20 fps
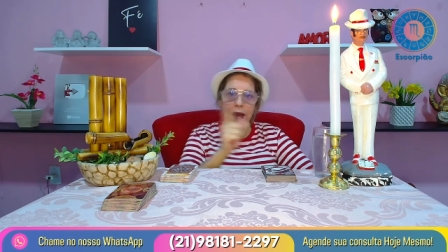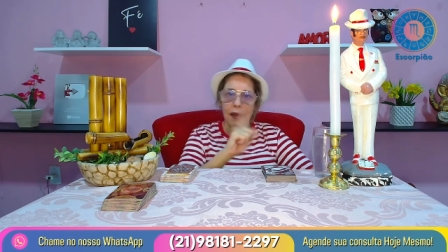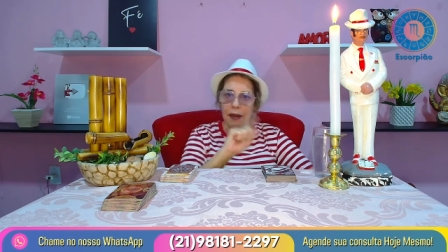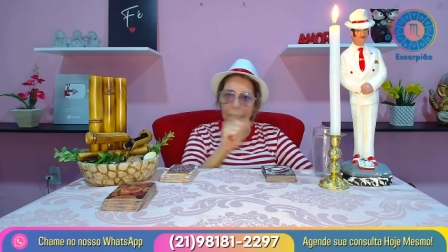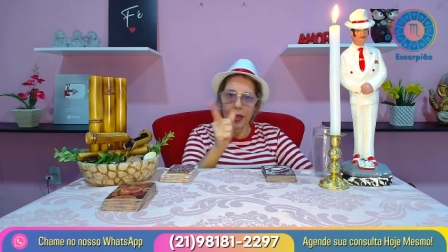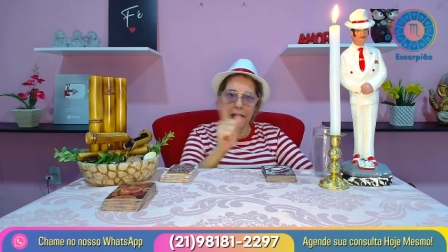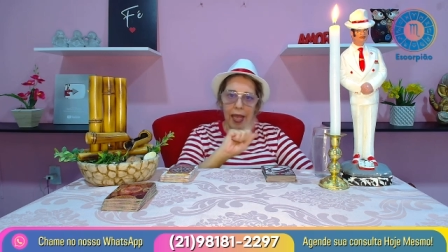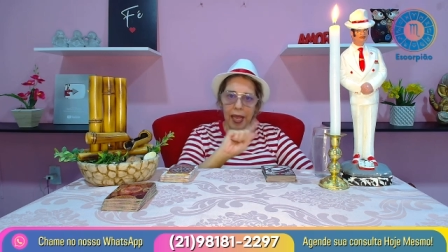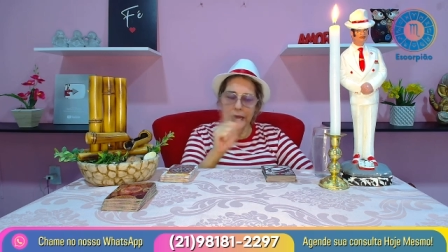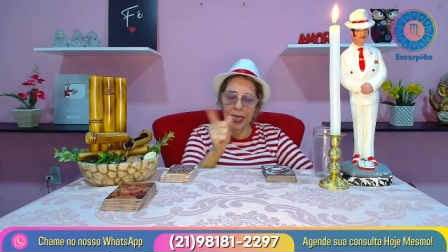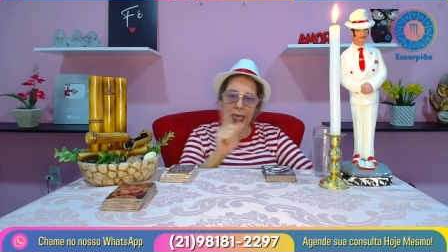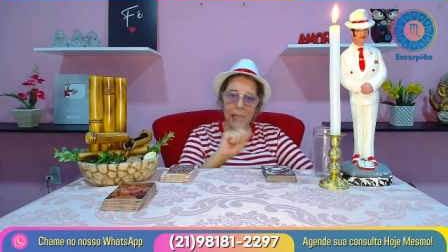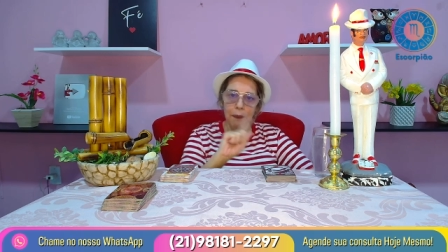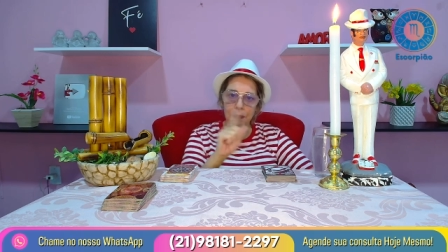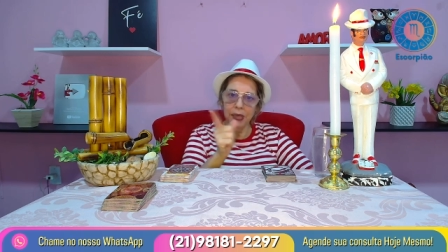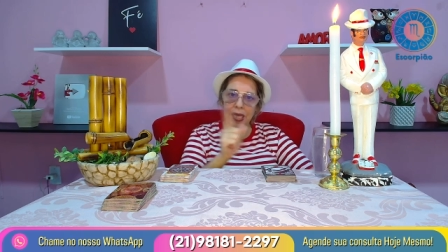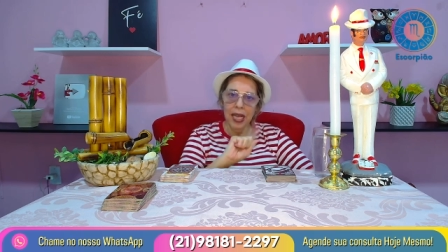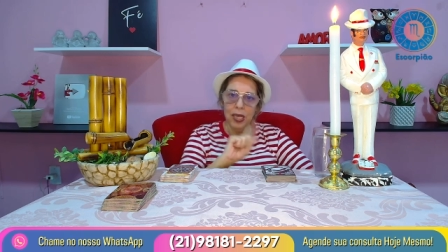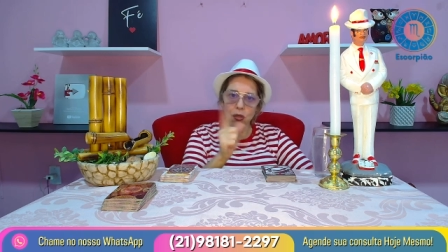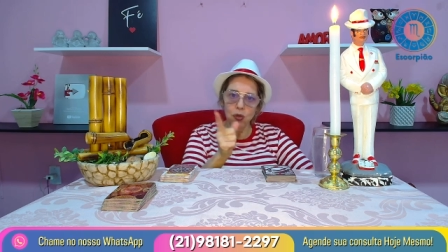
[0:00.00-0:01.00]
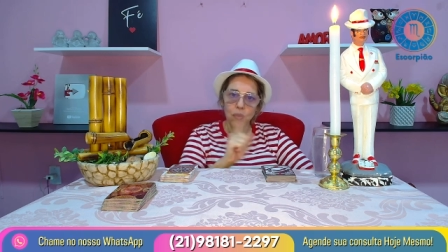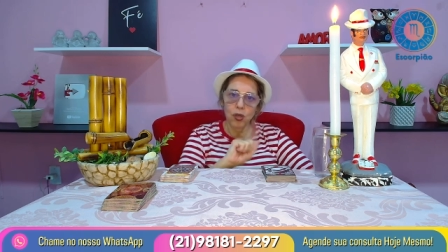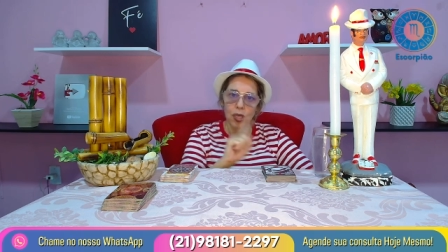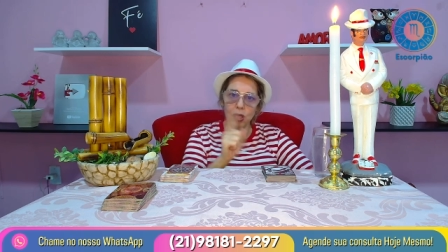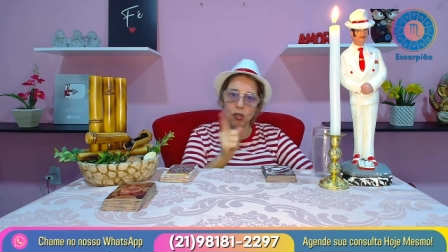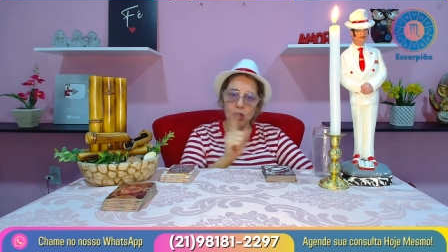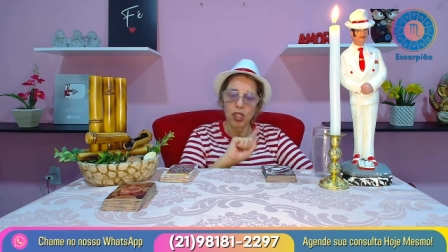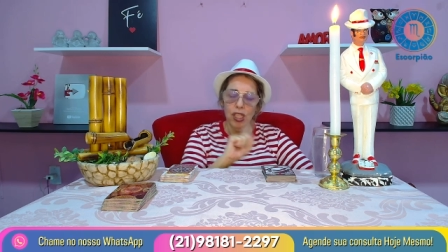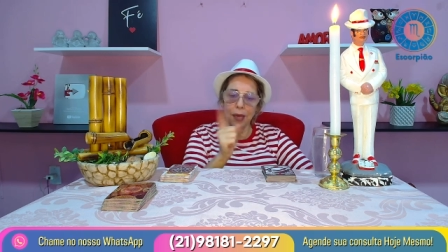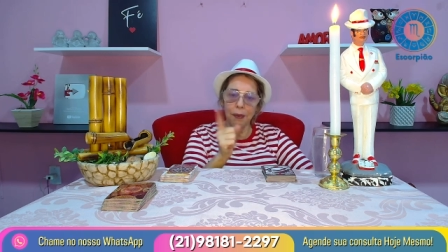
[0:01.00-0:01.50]
Equipe da Azul
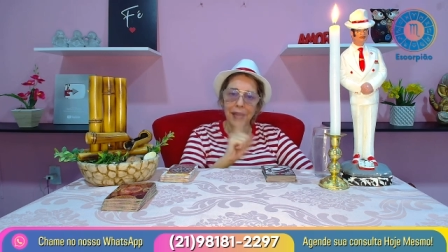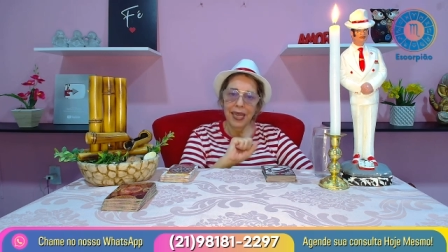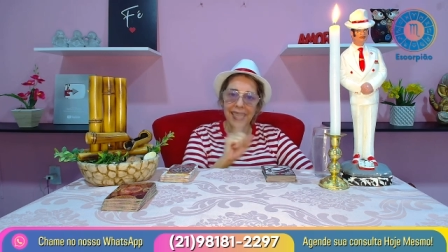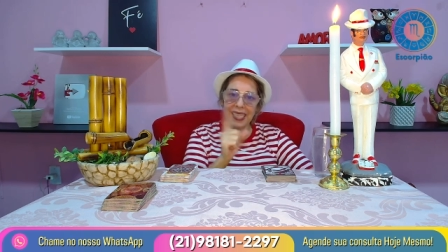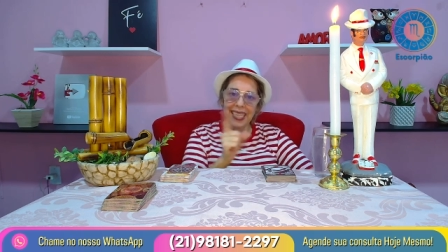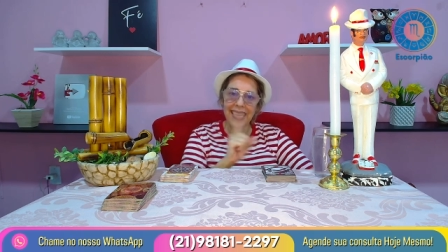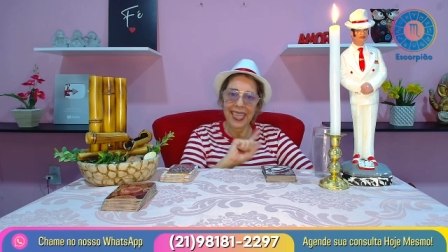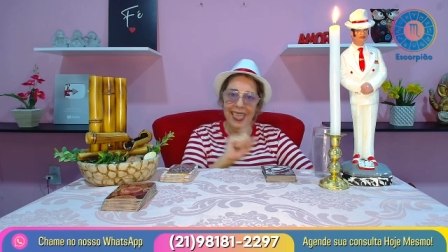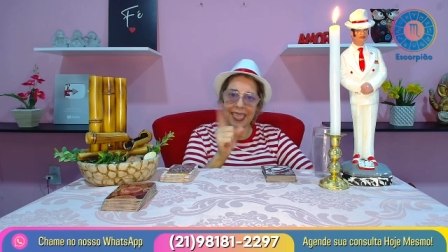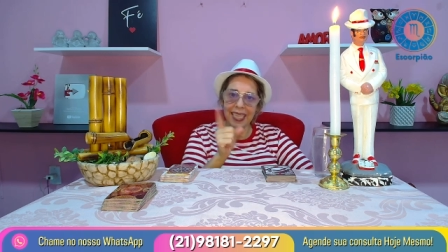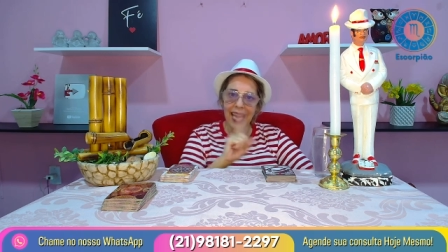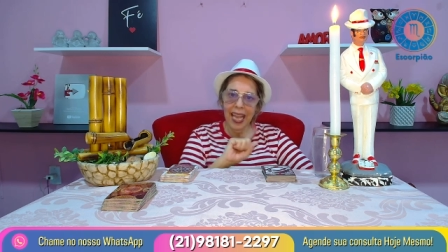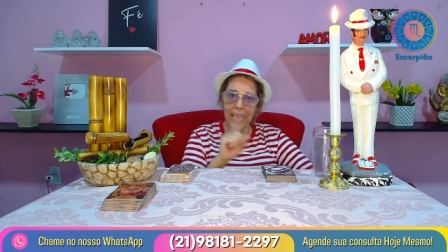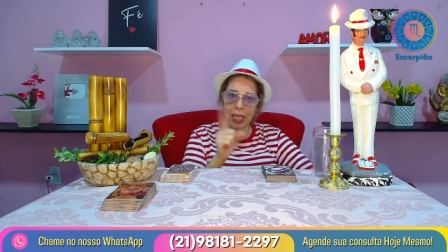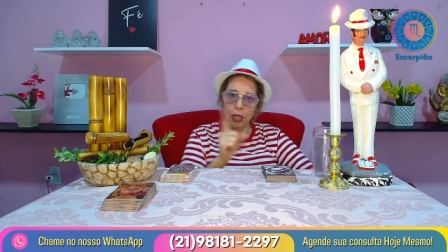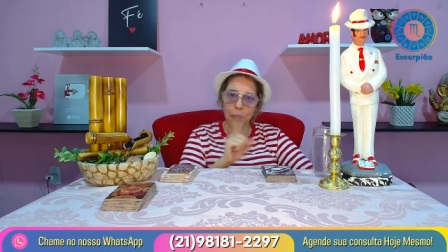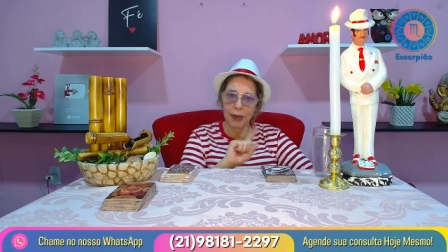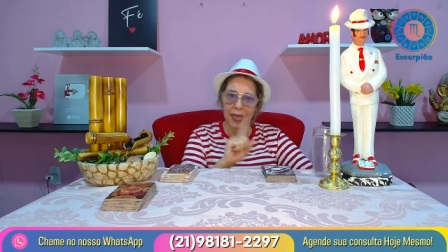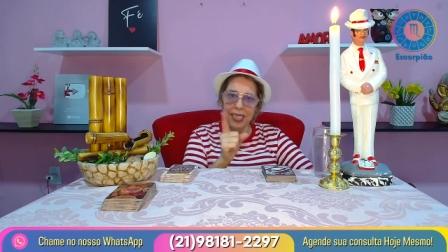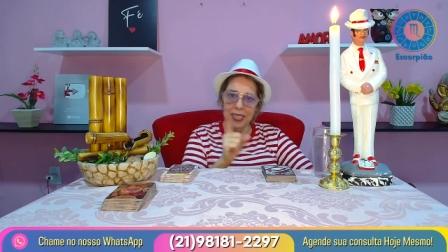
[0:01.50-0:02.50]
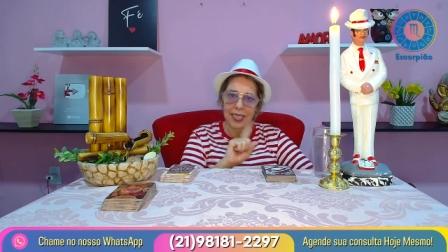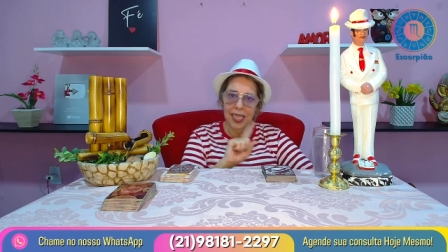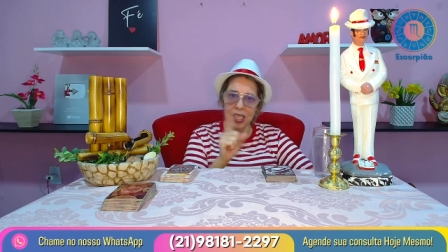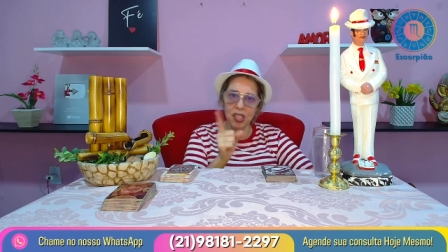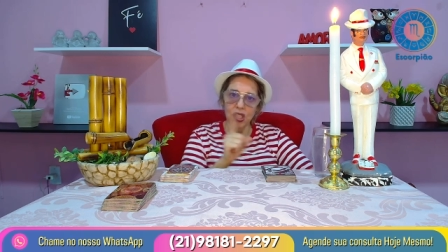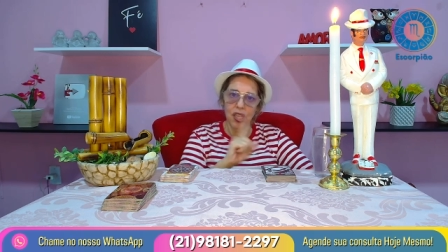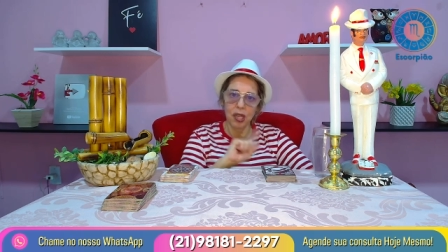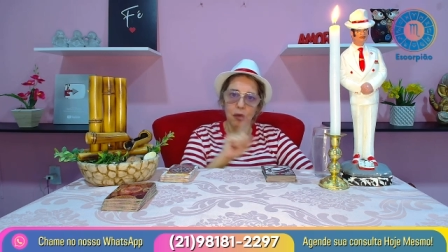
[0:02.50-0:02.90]
não chama ninguém no Messenger,